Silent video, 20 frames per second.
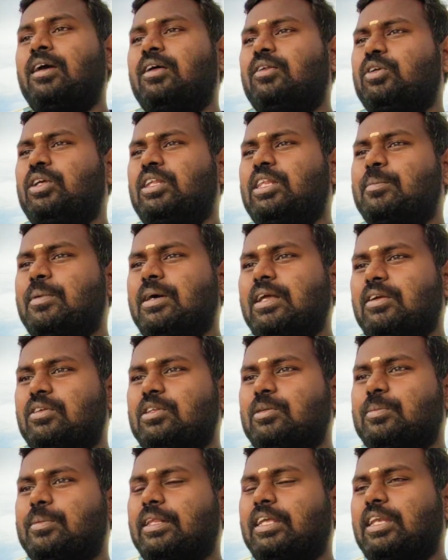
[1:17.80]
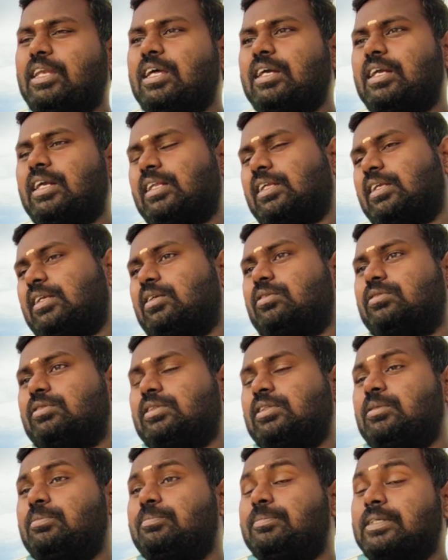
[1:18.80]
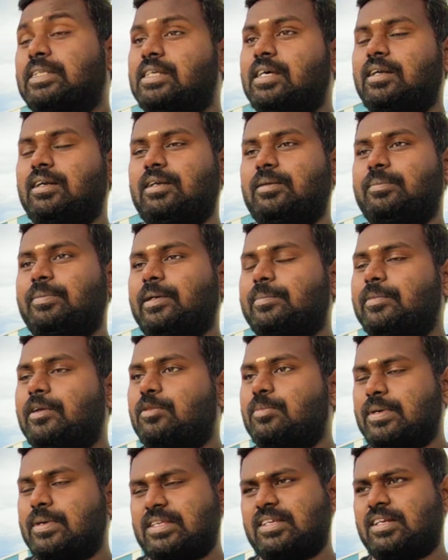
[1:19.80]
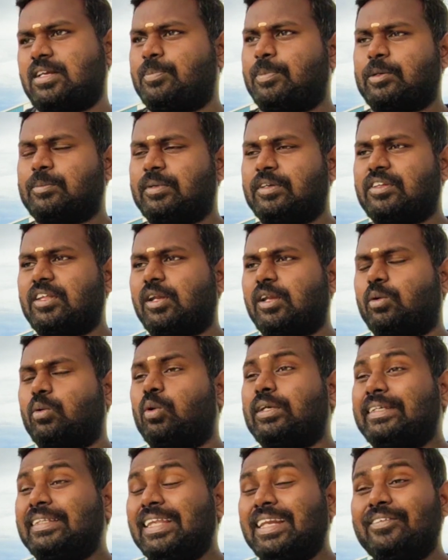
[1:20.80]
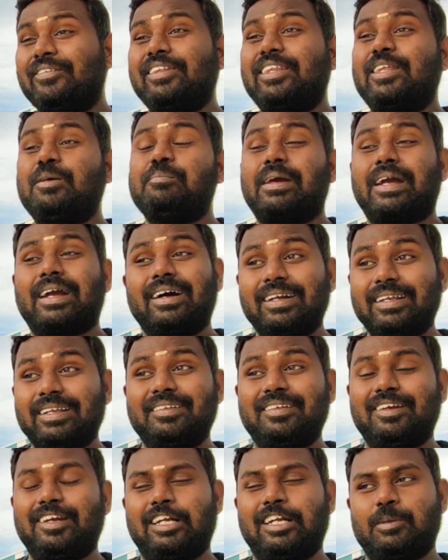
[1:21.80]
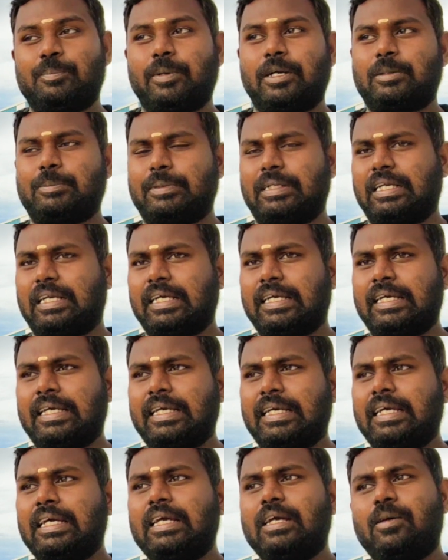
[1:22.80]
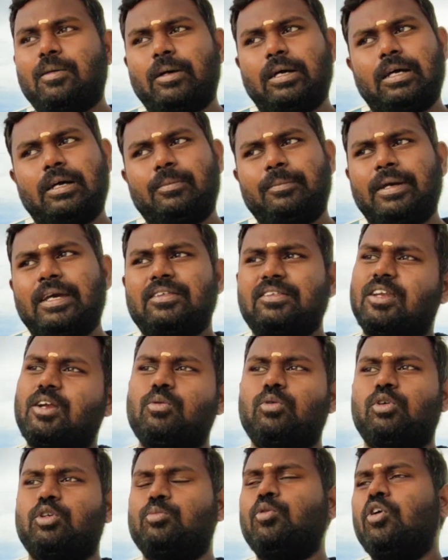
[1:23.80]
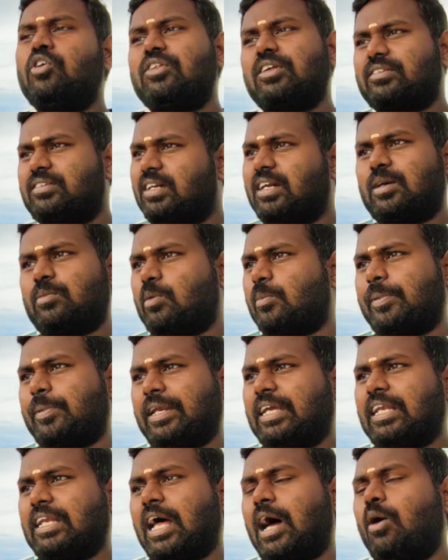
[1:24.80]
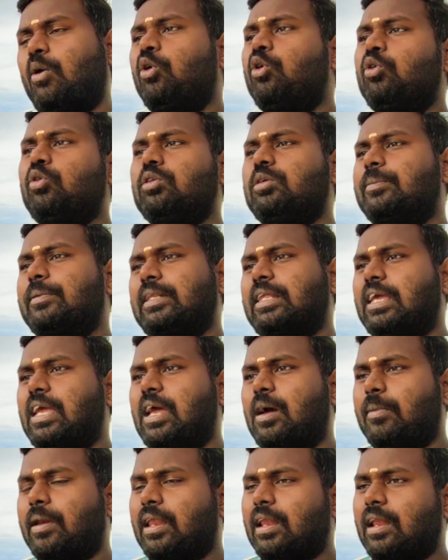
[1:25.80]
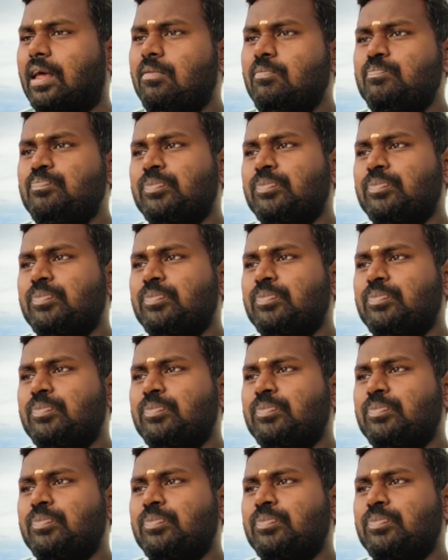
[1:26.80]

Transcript: ஸோ இந்த மாதிரி வந்து பார்த்திங்கன்னா கிட்டத்தட்ட ஒரு பதினாறு டிபார்ட்மெண்ட்ஸ் மேஜர் டிபார்ட்மெண்ட்ஸாக இருக்கும் இதில் வந்து மெக்கானிக்கல் இன்ஜினியரிங் டிபார்ட்மெண்ட்டை மேஜராக ஒரு மூணு செக்டராக நம்ம பிரிக்கலாம் ஒன்று வந்து பார்த்திங்க அப்படின்னா